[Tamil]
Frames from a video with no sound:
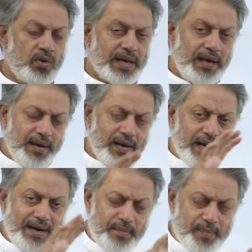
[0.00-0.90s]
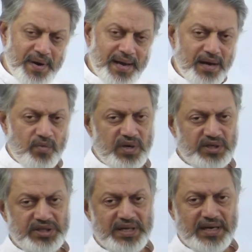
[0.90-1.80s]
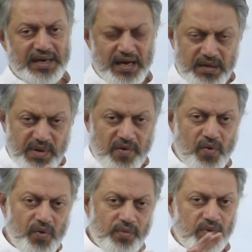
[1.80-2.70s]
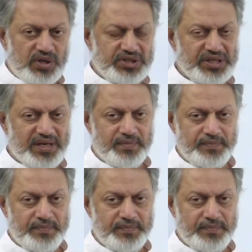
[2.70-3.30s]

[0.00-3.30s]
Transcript: எல்லா அடிப்படையில உணர்ச்சி தான் நான் பாவம் கூட உணர்ச்சி தான்